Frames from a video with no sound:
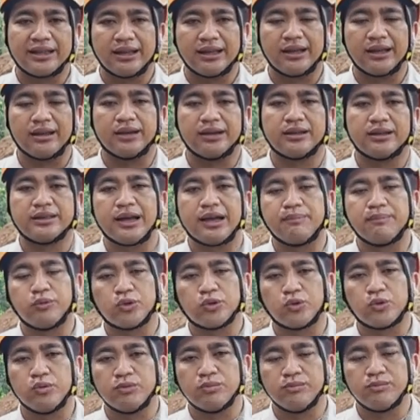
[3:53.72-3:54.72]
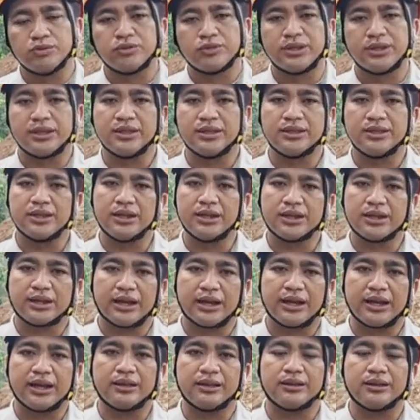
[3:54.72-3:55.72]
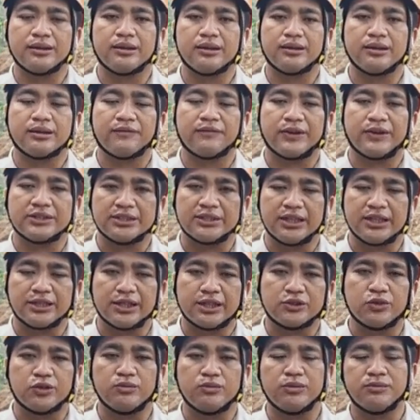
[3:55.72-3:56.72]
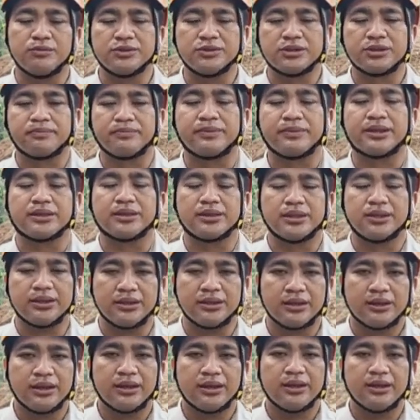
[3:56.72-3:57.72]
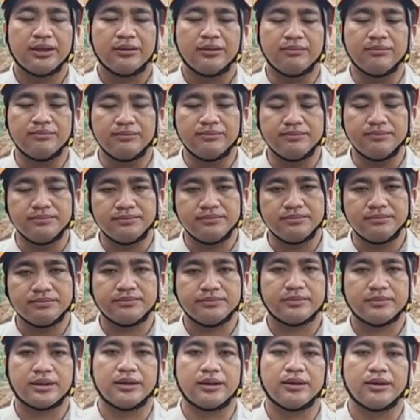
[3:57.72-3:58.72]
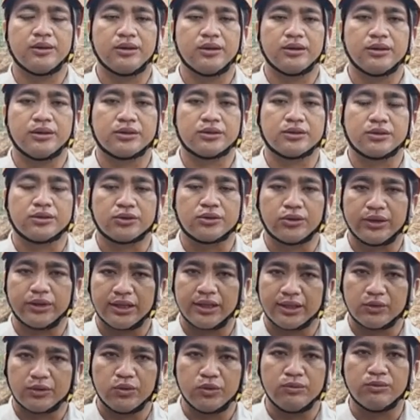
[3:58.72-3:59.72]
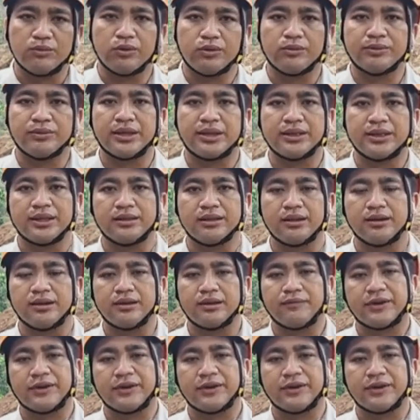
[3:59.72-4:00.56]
karena eh, dapur umum sudah didirikan, eh, fasilitas umum seperti Eh, toilet umum dan